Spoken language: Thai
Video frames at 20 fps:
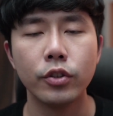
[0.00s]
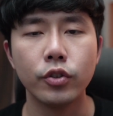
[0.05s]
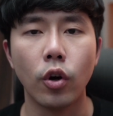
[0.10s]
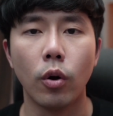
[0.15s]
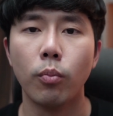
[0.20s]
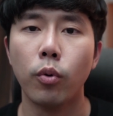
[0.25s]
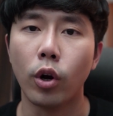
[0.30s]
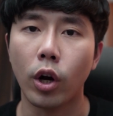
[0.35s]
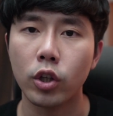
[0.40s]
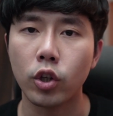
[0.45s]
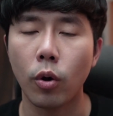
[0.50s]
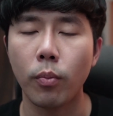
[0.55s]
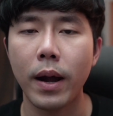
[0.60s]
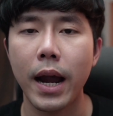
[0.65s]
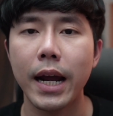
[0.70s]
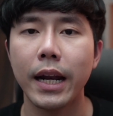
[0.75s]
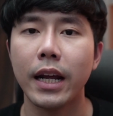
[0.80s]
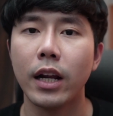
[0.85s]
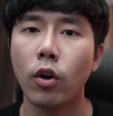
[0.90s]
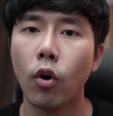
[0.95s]
ส่งผลกระทบ
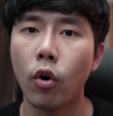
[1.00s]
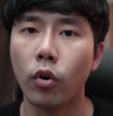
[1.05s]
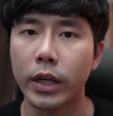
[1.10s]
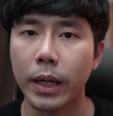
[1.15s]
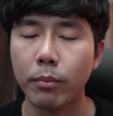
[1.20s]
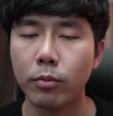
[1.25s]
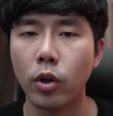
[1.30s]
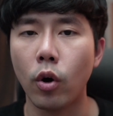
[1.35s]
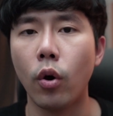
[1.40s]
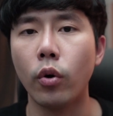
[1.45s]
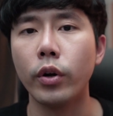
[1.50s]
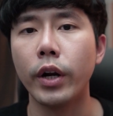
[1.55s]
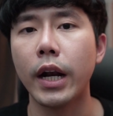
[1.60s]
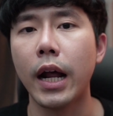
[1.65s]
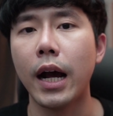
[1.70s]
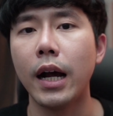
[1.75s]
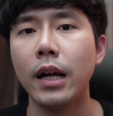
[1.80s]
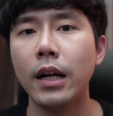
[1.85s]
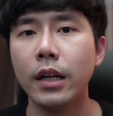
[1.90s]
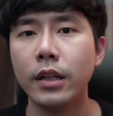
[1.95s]
ให้ในโลกคริปโตด้วย
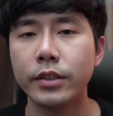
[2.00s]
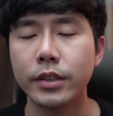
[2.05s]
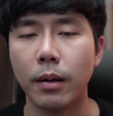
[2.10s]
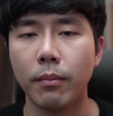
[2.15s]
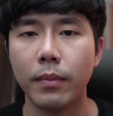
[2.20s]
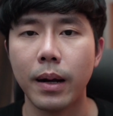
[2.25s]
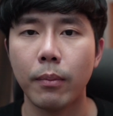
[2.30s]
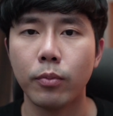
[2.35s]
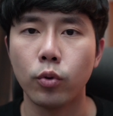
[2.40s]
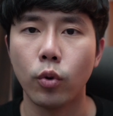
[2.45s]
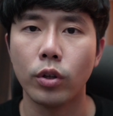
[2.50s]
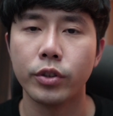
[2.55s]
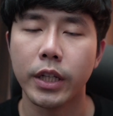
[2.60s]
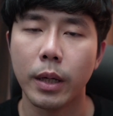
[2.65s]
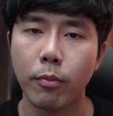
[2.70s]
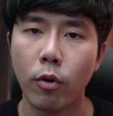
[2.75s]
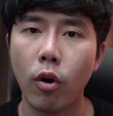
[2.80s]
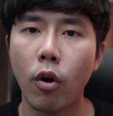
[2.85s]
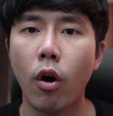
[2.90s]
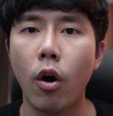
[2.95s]
นะสำหรับตัว
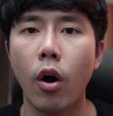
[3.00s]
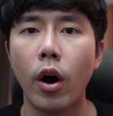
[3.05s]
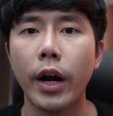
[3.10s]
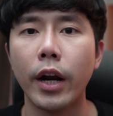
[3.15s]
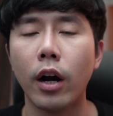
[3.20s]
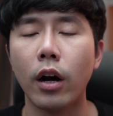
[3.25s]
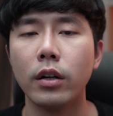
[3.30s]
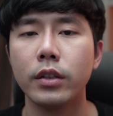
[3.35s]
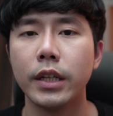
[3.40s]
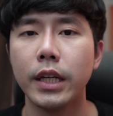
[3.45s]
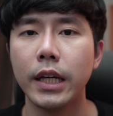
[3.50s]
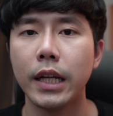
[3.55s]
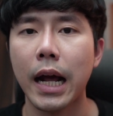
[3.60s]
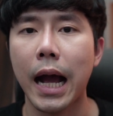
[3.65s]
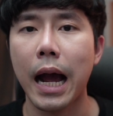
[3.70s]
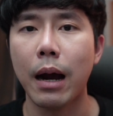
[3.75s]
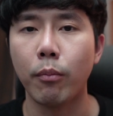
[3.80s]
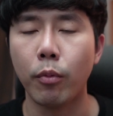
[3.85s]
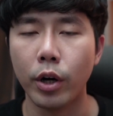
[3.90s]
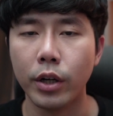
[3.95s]
Stablecoin เนาะที่
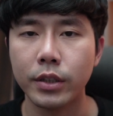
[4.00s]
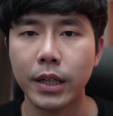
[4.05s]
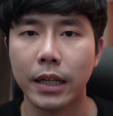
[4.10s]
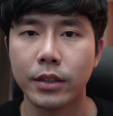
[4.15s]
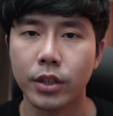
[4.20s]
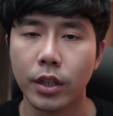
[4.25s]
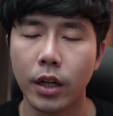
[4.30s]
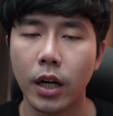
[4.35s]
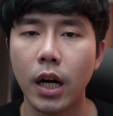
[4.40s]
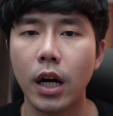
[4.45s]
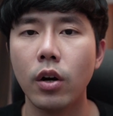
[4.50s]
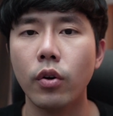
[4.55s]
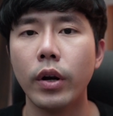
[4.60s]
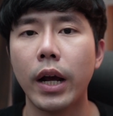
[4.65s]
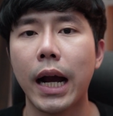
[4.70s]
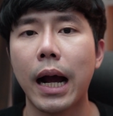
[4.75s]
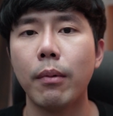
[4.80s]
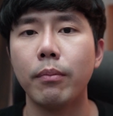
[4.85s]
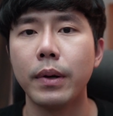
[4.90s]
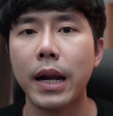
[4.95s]
ทางบริษัท Circle
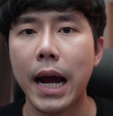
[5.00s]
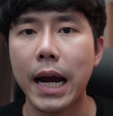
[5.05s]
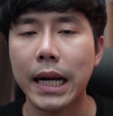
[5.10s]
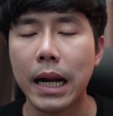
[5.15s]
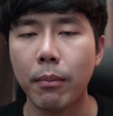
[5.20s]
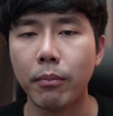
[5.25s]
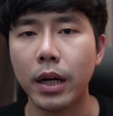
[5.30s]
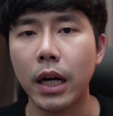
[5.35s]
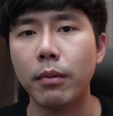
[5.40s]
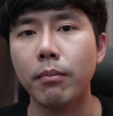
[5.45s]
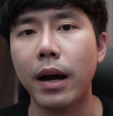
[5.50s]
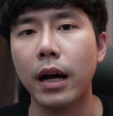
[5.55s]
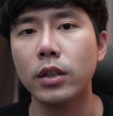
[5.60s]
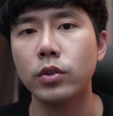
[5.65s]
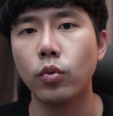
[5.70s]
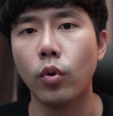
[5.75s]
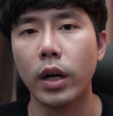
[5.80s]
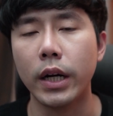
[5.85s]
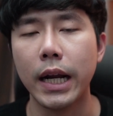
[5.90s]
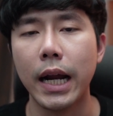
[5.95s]
นะครับได้นำเงินบาง
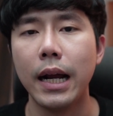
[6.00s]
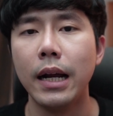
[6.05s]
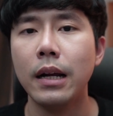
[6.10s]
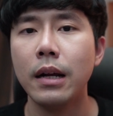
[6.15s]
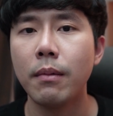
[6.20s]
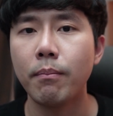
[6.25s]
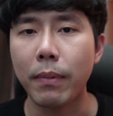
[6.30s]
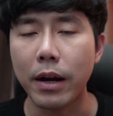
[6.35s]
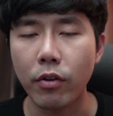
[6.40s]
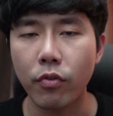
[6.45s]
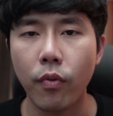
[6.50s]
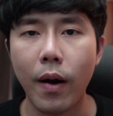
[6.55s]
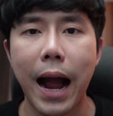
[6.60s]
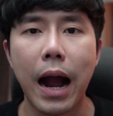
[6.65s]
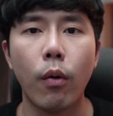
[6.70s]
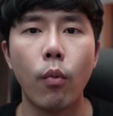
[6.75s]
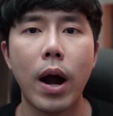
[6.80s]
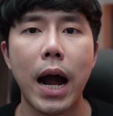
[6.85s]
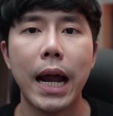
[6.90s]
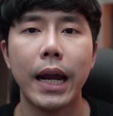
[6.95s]
ส่วนเนี่ยไปฝา
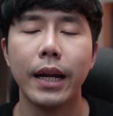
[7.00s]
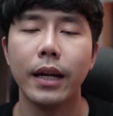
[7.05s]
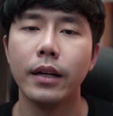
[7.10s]
กไว้